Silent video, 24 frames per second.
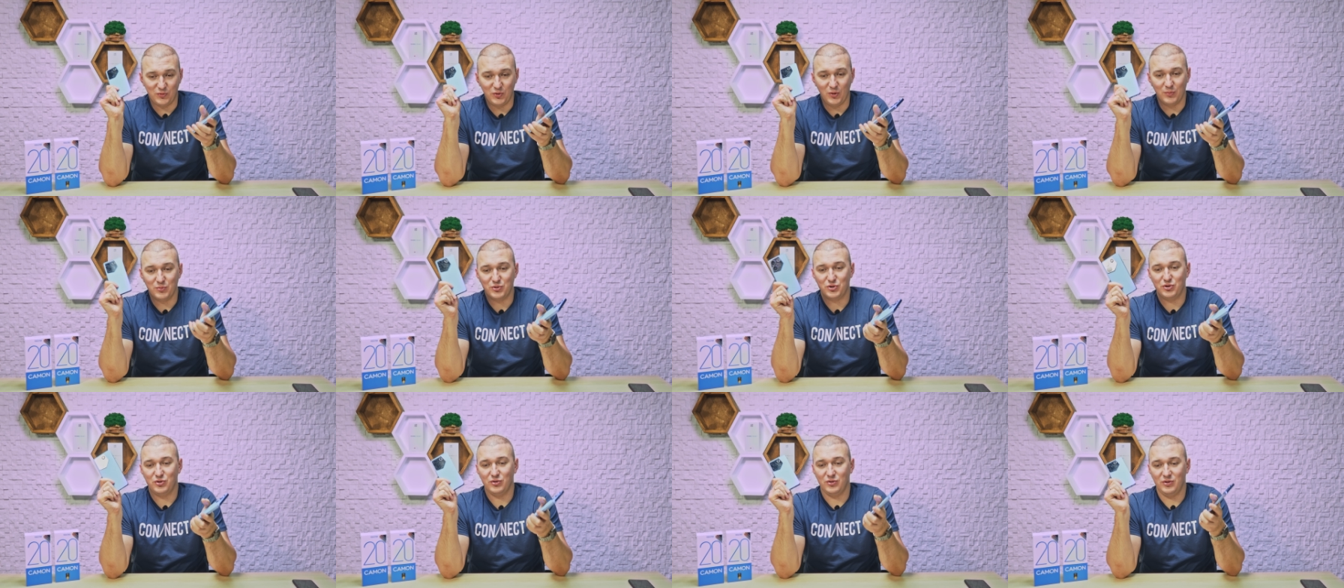
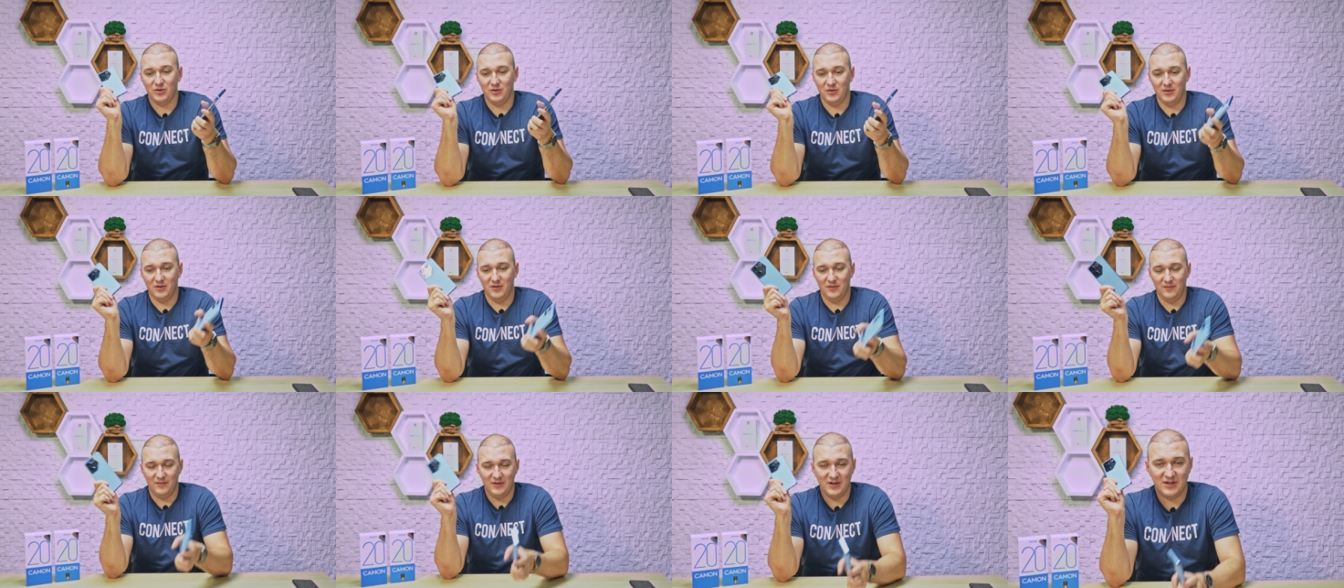том,
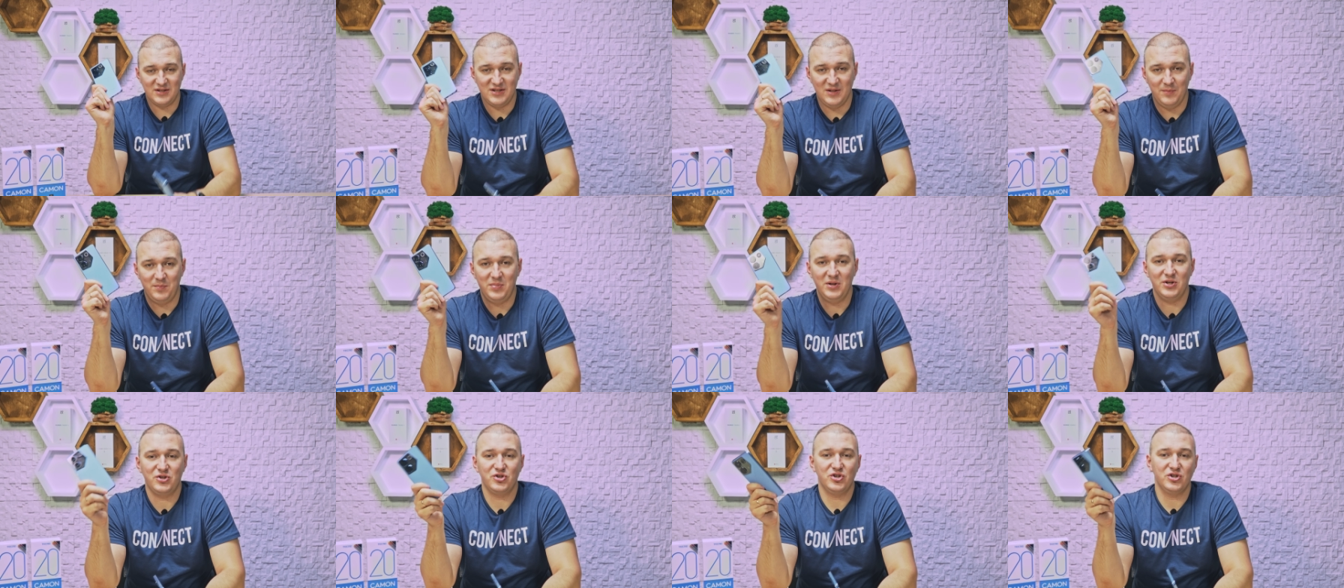что версия
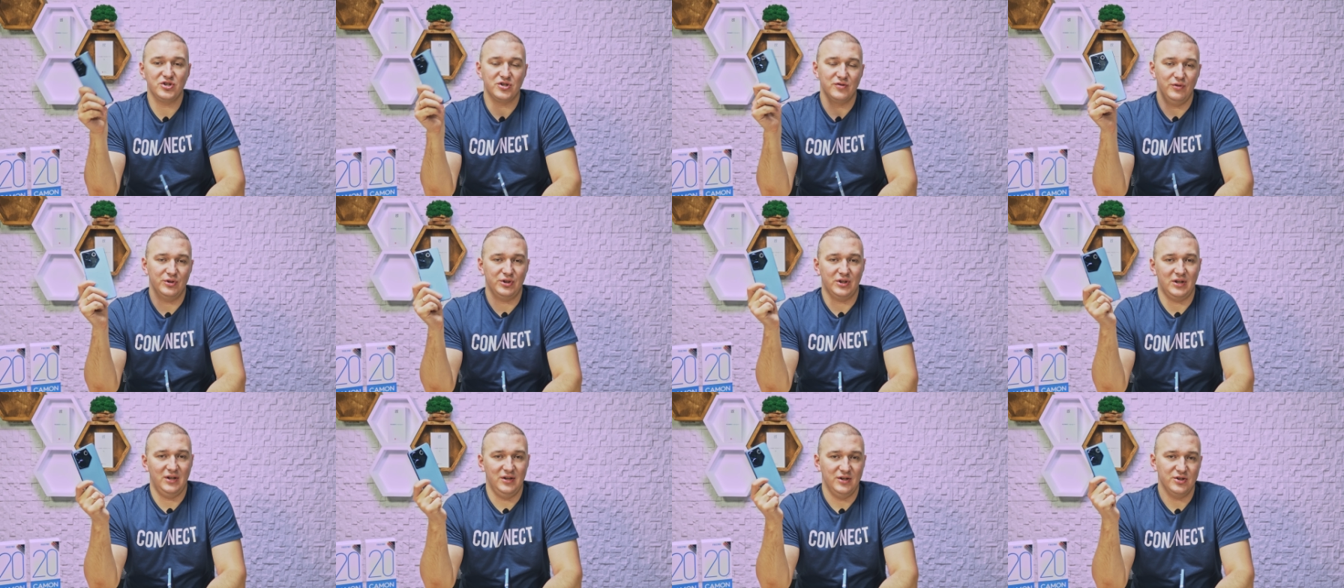5G
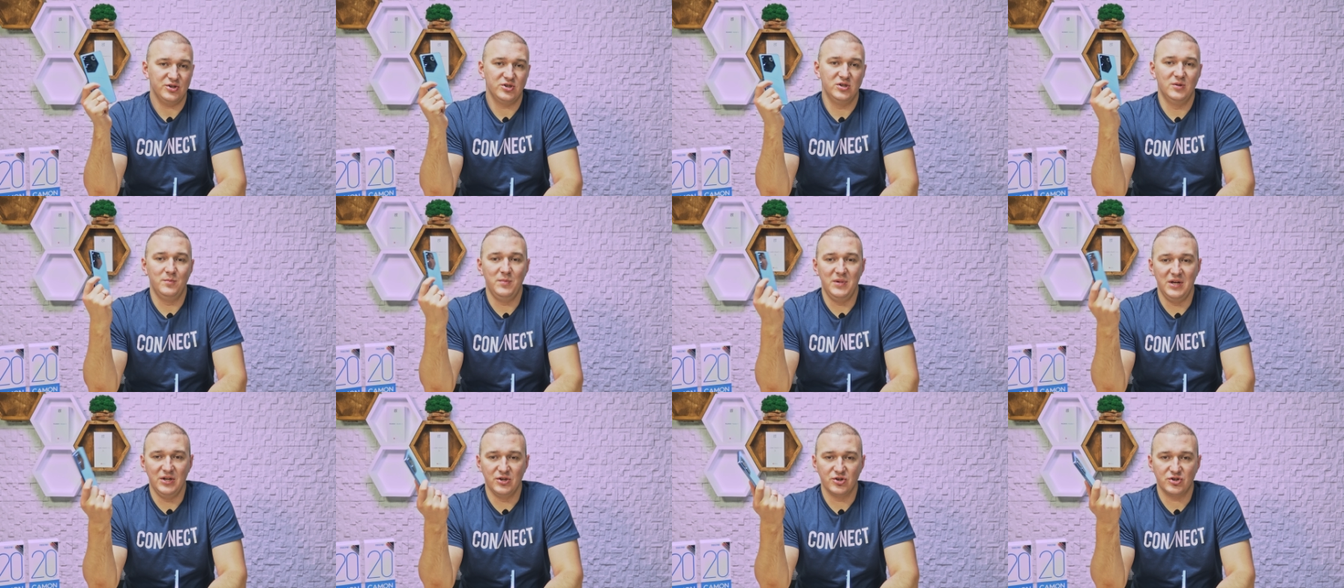живет, конечно,
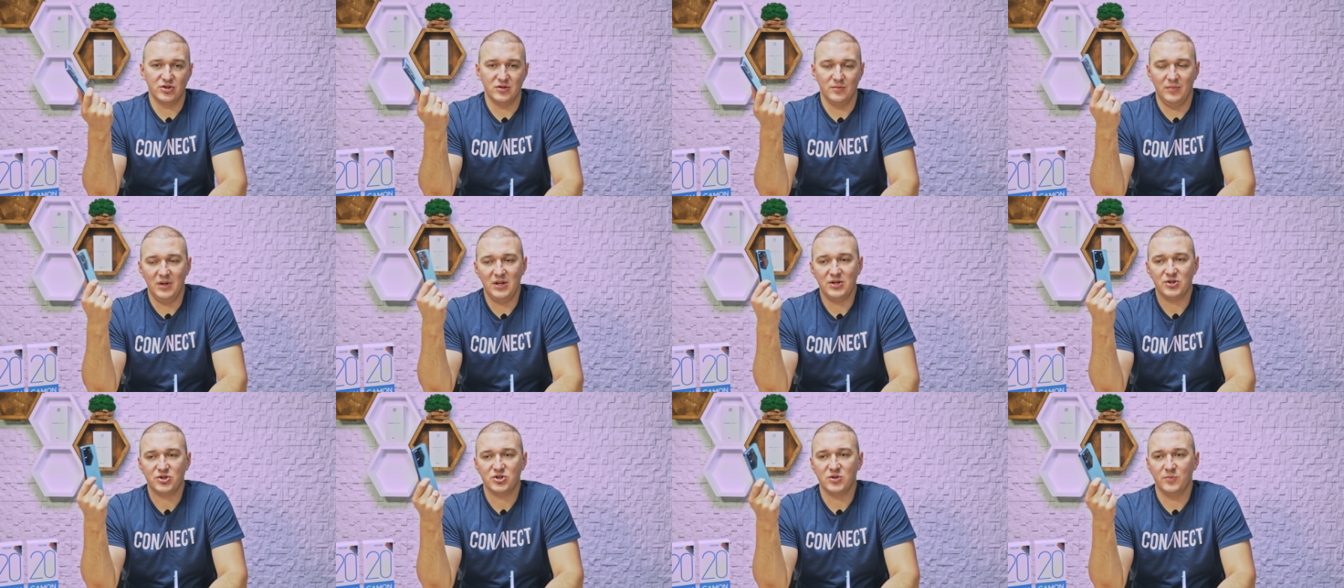меньше.
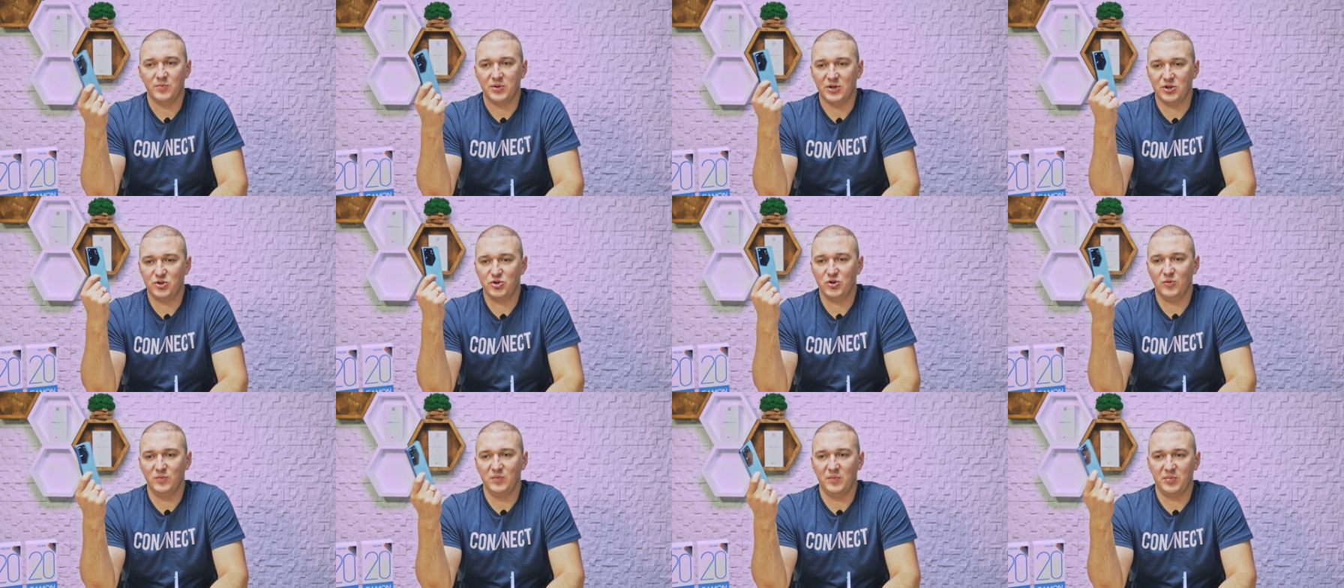Меньше,
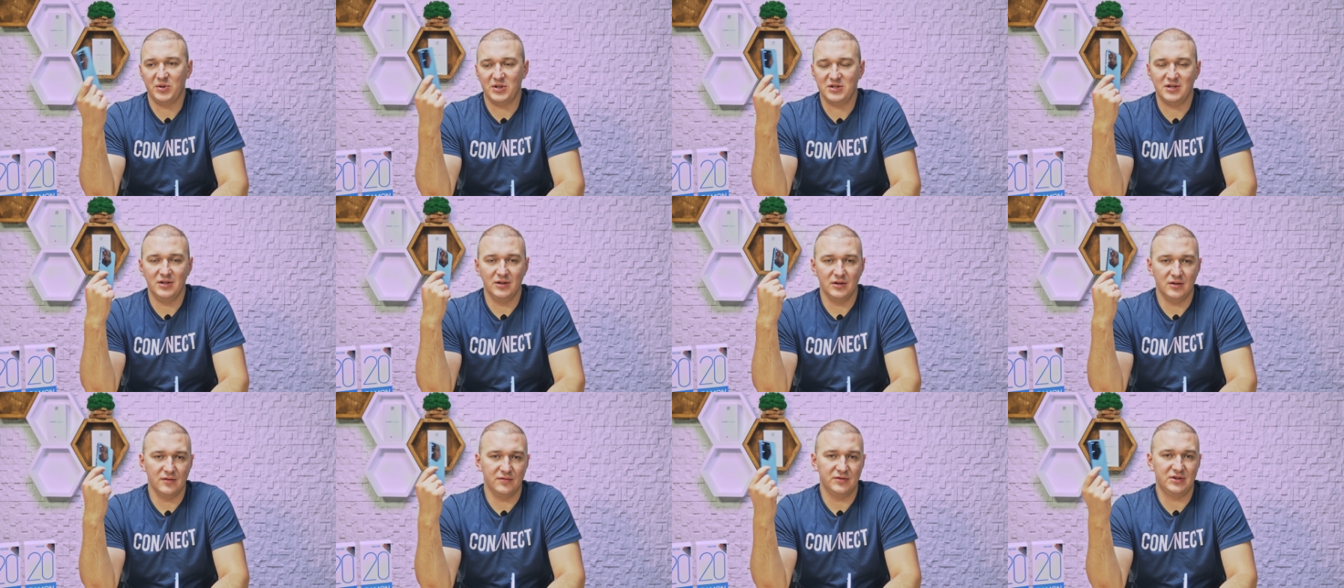причем на
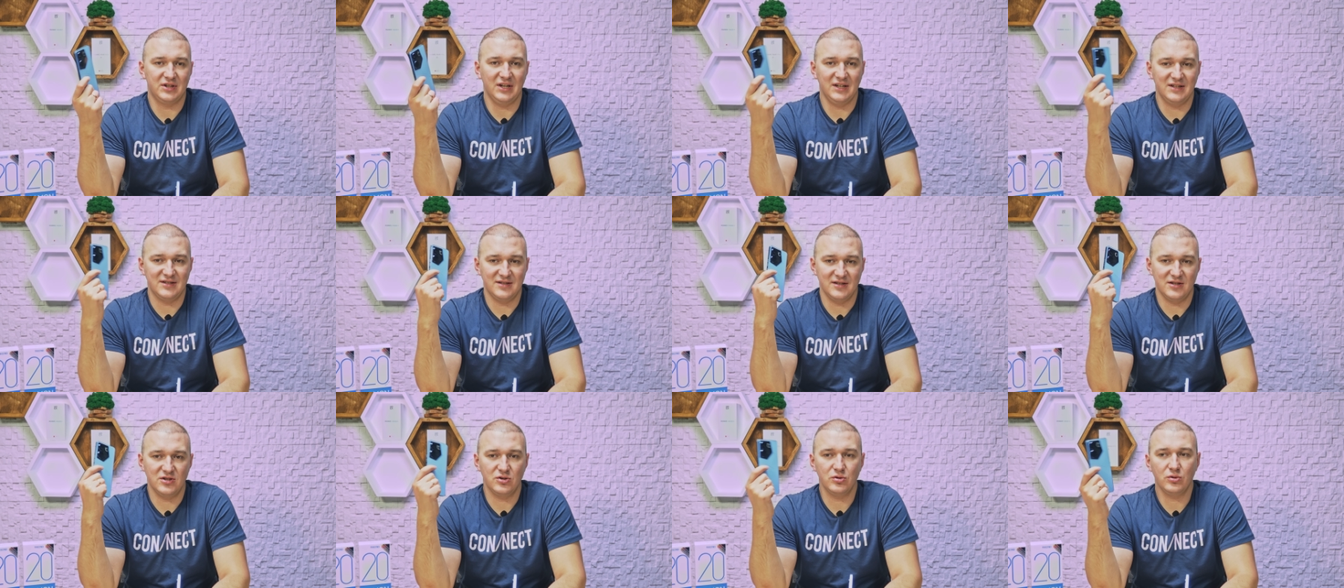процентов
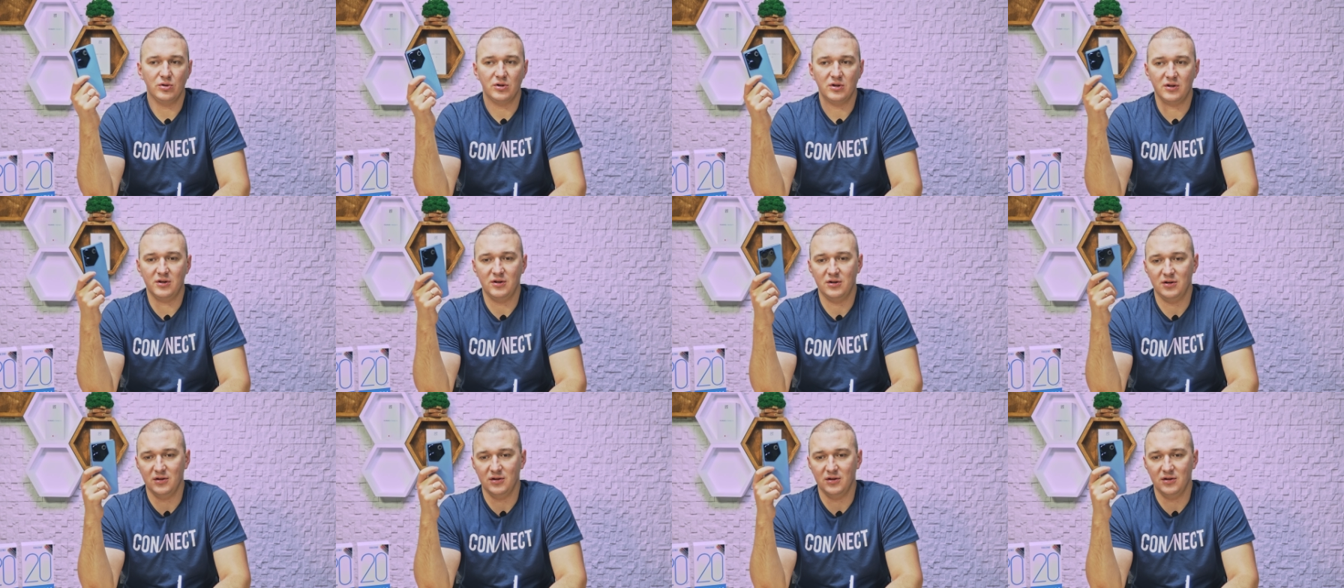30-40.